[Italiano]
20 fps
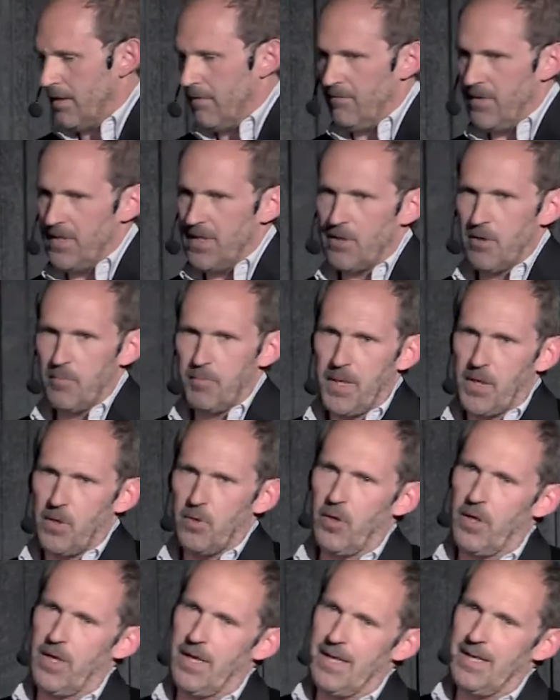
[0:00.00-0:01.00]
Vi dico
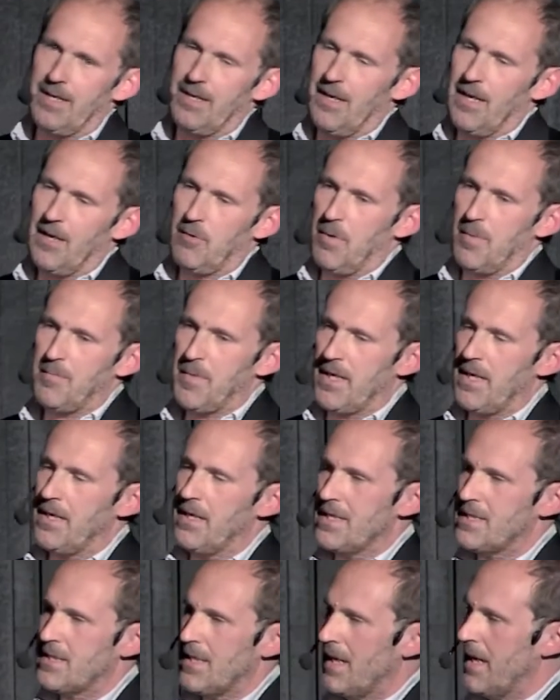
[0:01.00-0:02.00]
però che l'acqua
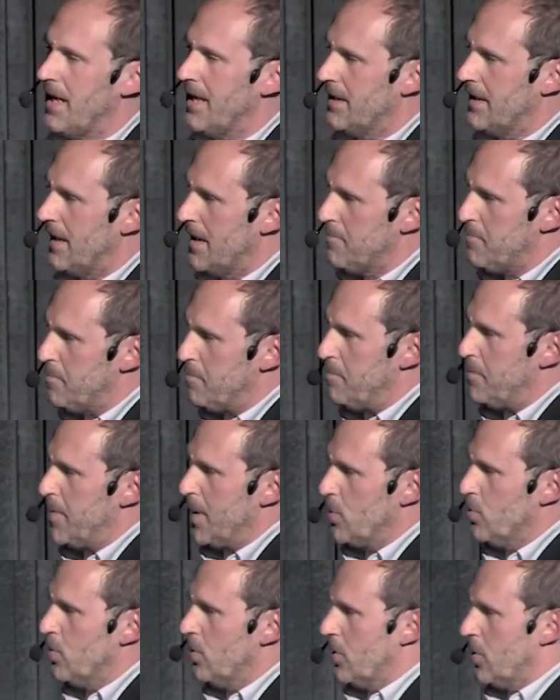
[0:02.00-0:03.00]
marina è salata
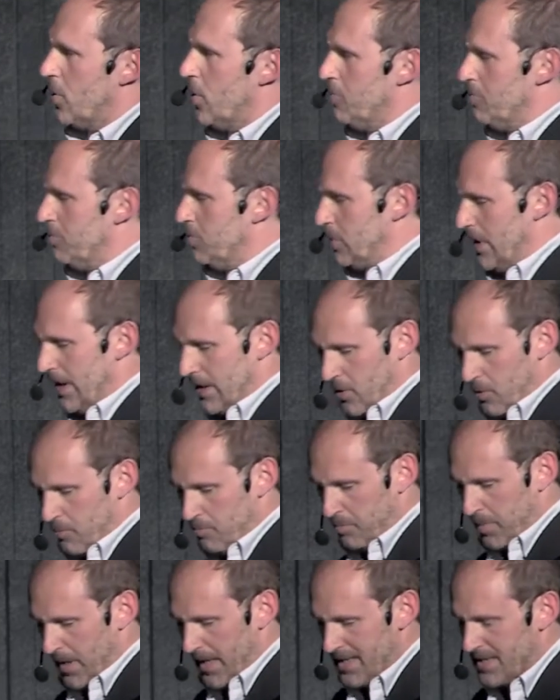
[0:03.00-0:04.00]
per un, una
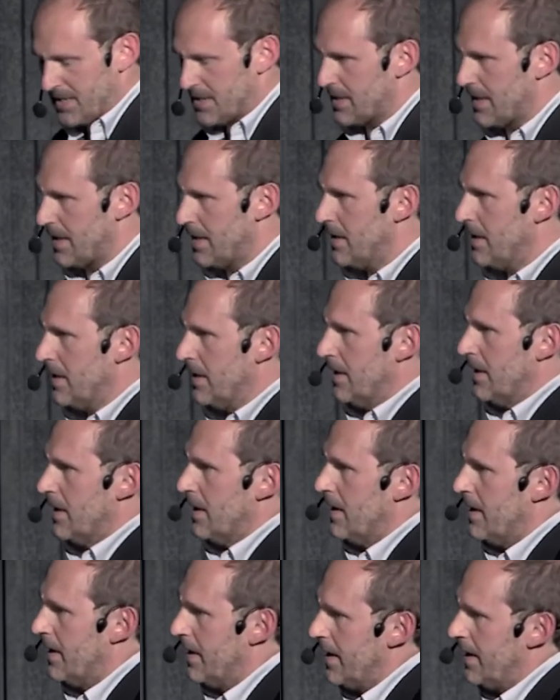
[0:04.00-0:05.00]
complessa
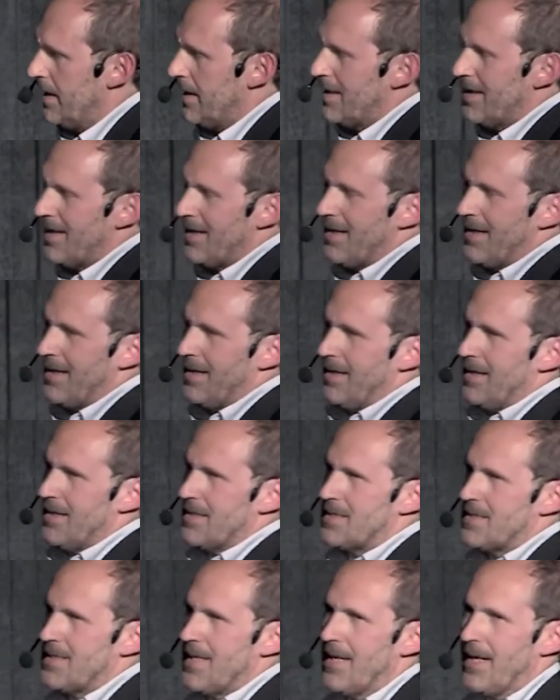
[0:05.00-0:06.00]
eh,
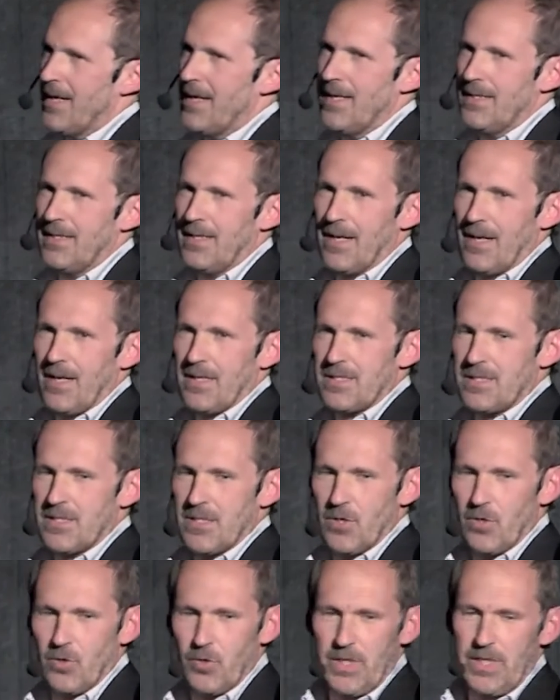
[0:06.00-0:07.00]
eh, serie di
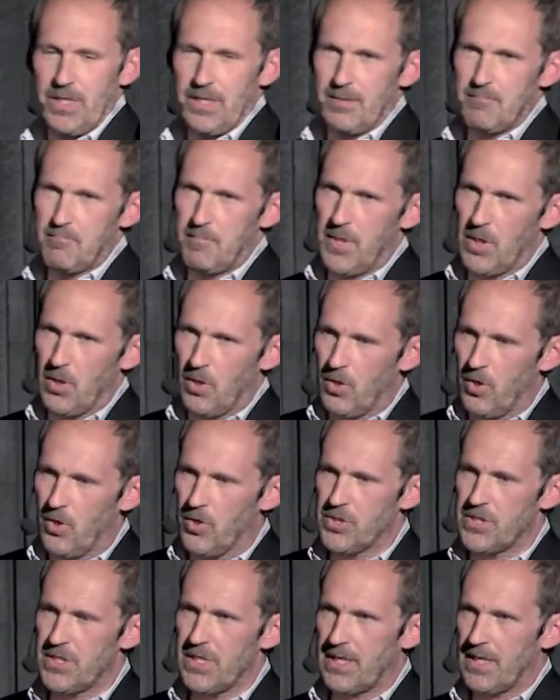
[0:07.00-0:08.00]
reazioni
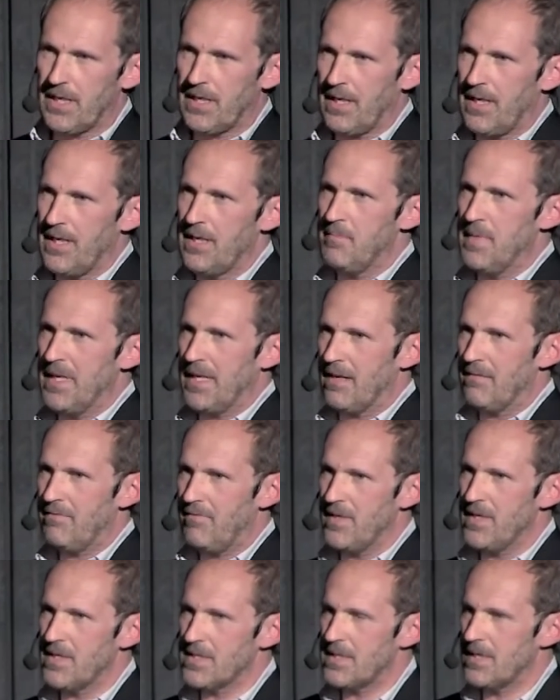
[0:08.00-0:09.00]
biologiche, chimiche e
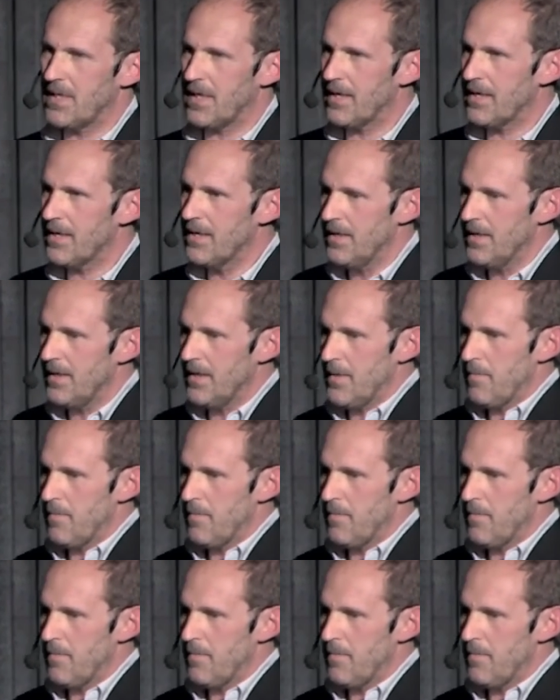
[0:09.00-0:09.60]
fisiche.